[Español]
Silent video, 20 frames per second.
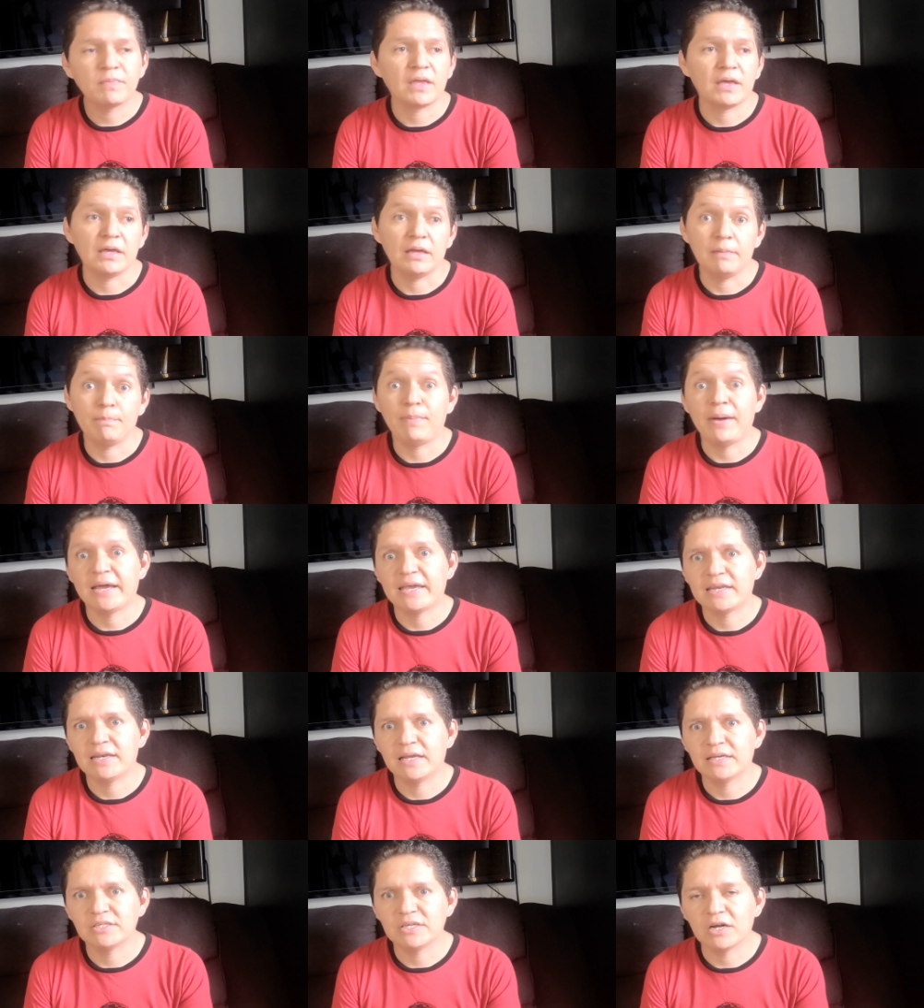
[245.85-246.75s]
eh,
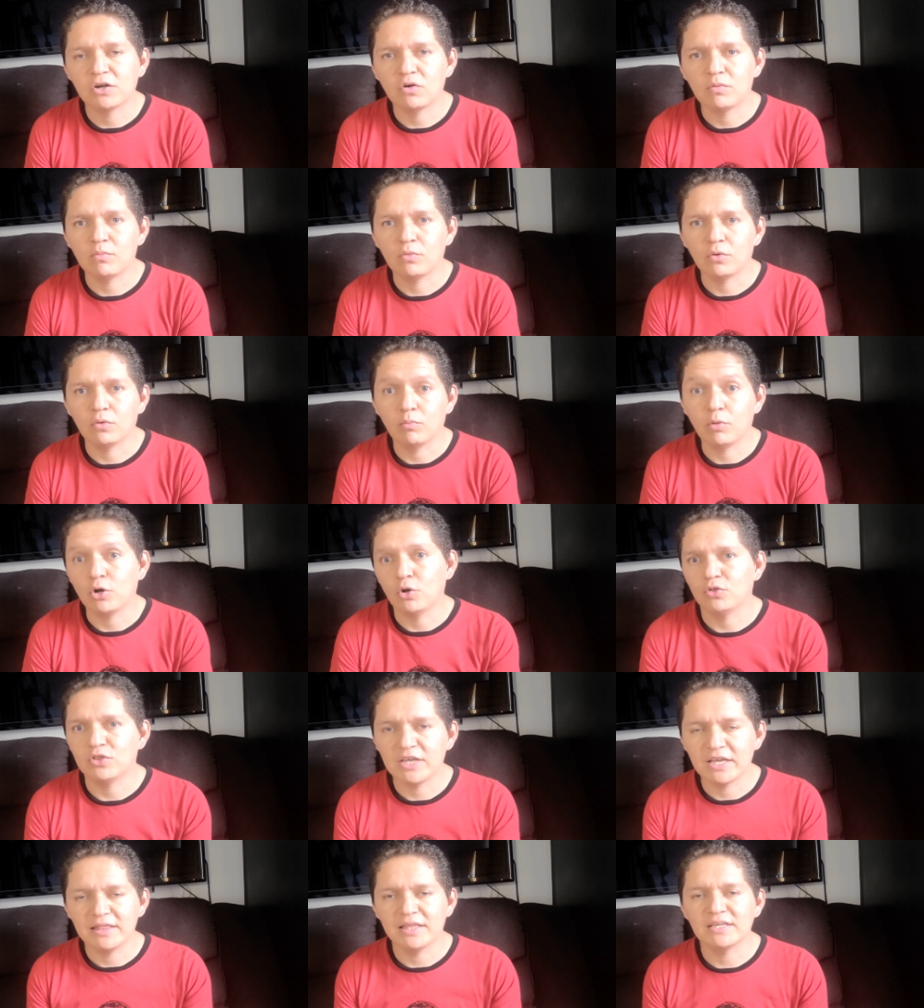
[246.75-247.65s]
páginas ya como, bueno,
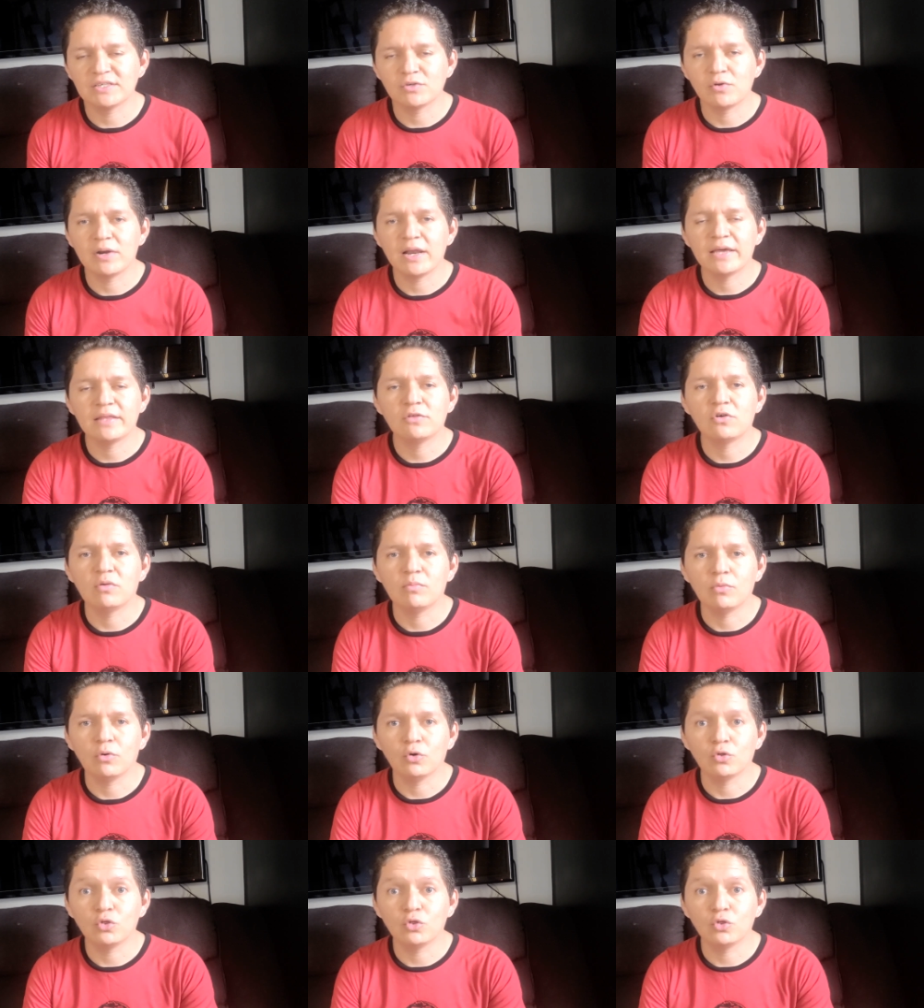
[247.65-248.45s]
tiendas online como